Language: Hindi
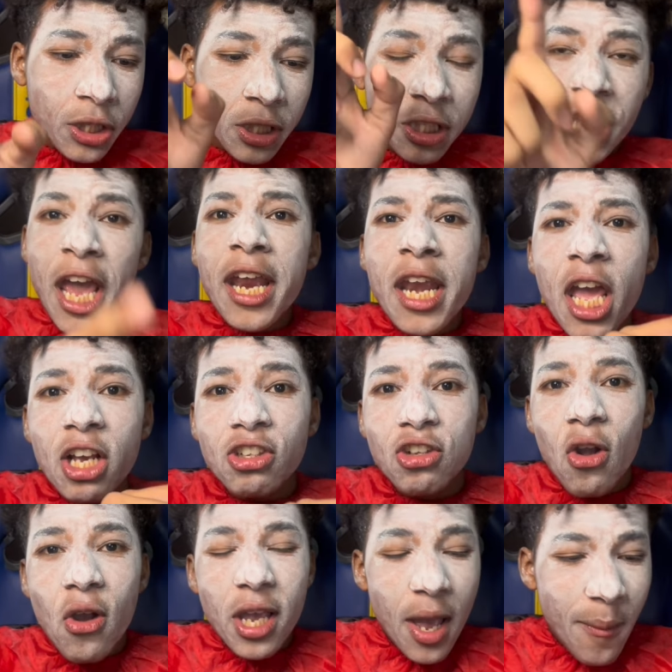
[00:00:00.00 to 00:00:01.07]
टेन एक्स
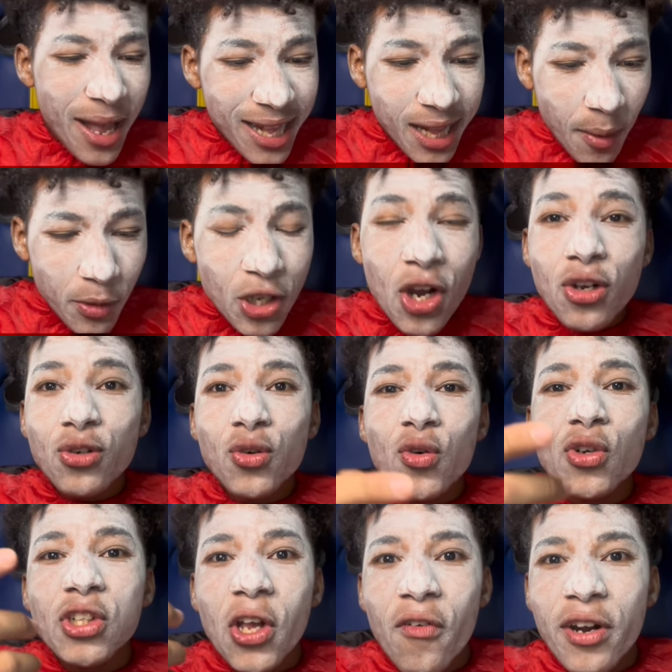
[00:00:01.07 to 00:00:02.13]
हो गया भाई समझ रहे टू
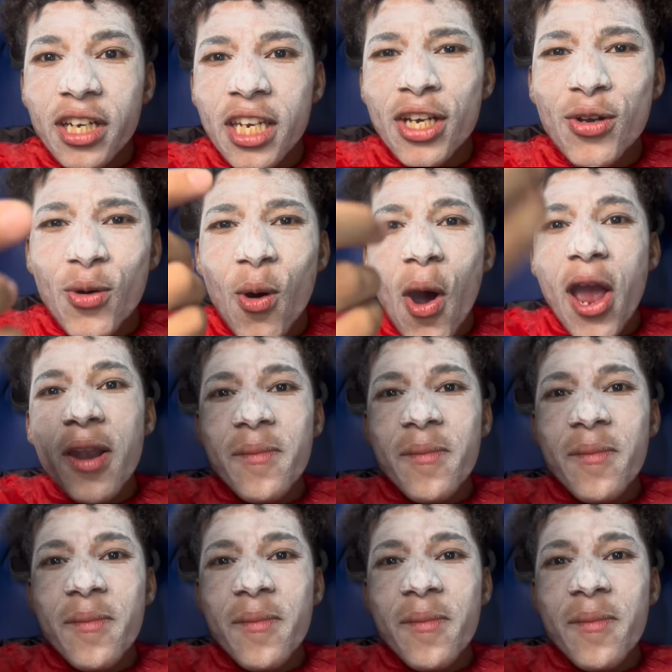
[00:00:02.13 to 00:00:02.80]
सेवेंटी कॉइन